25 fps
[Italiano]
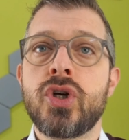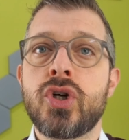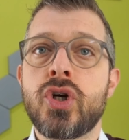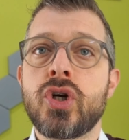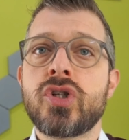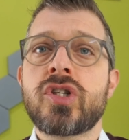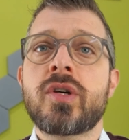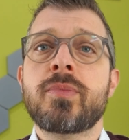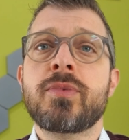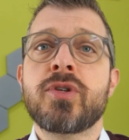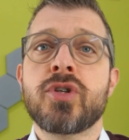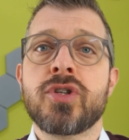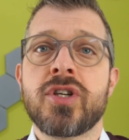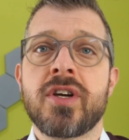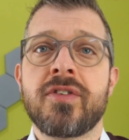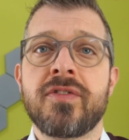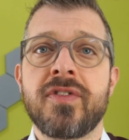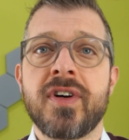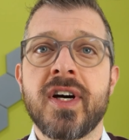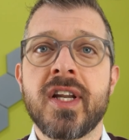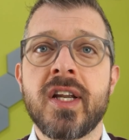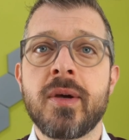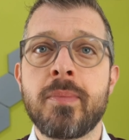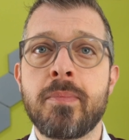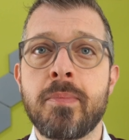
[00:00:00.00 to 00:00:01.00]
Cosa bisogna
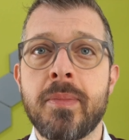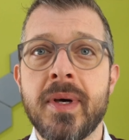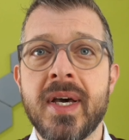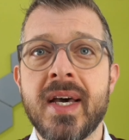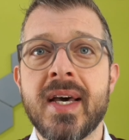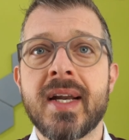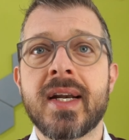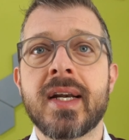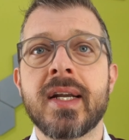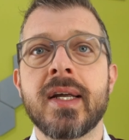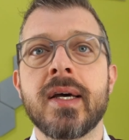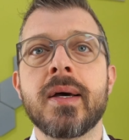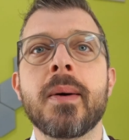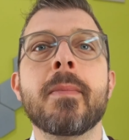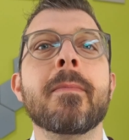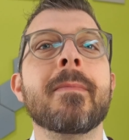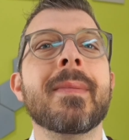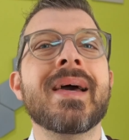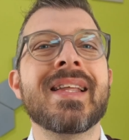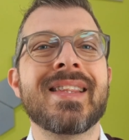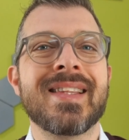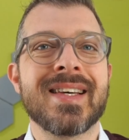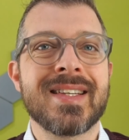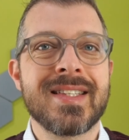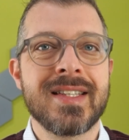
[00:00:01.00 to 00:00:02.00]
fare per
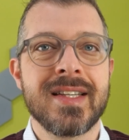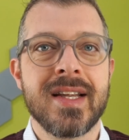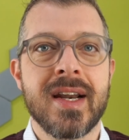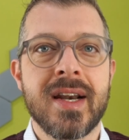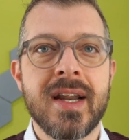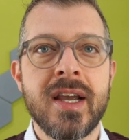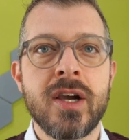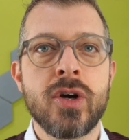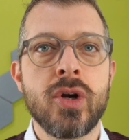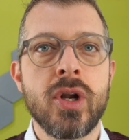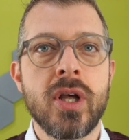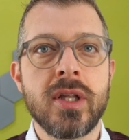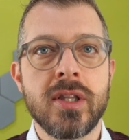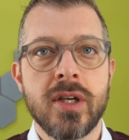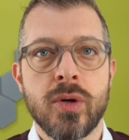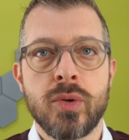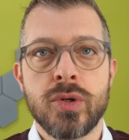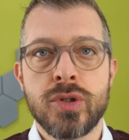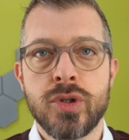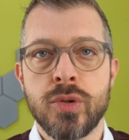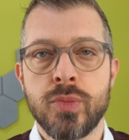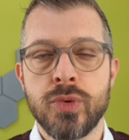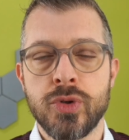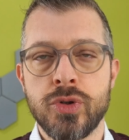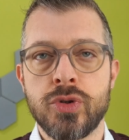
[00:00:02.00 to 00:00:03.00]
mettersi in regola da
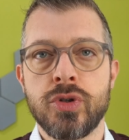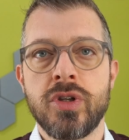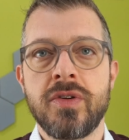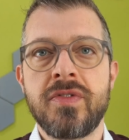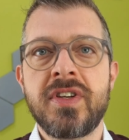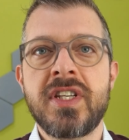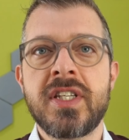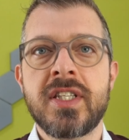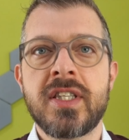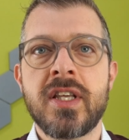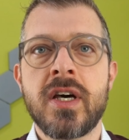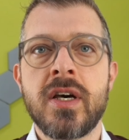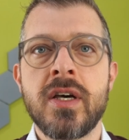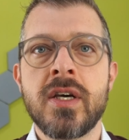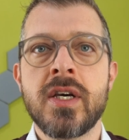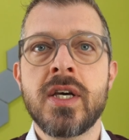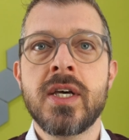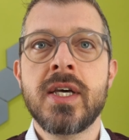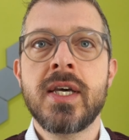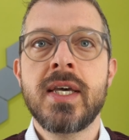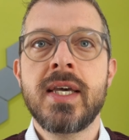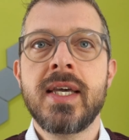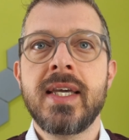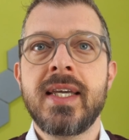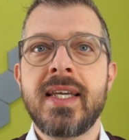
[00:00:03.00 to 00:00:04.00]
questo punto di vista?
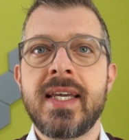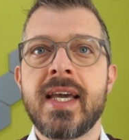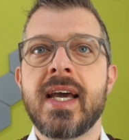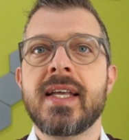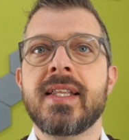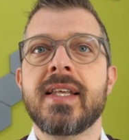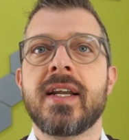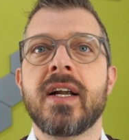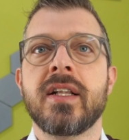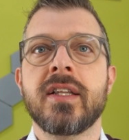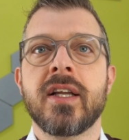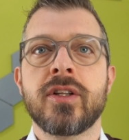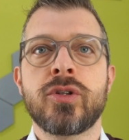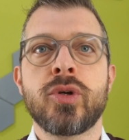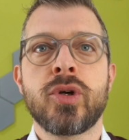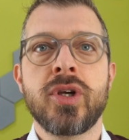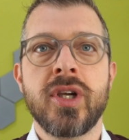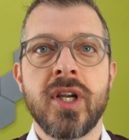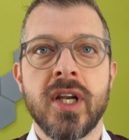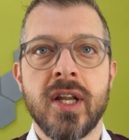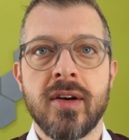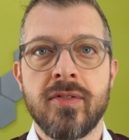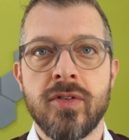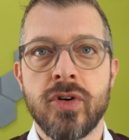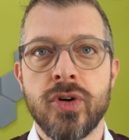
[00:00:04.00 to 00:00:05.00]
Chiedere al datore
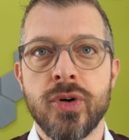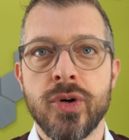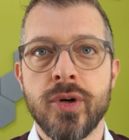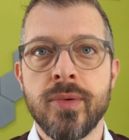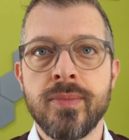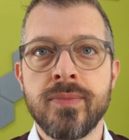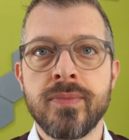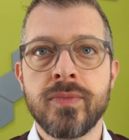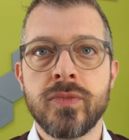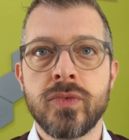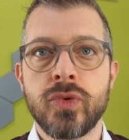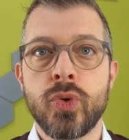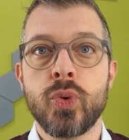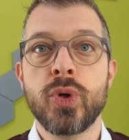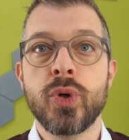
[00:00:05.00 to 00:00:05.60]
di lavoro,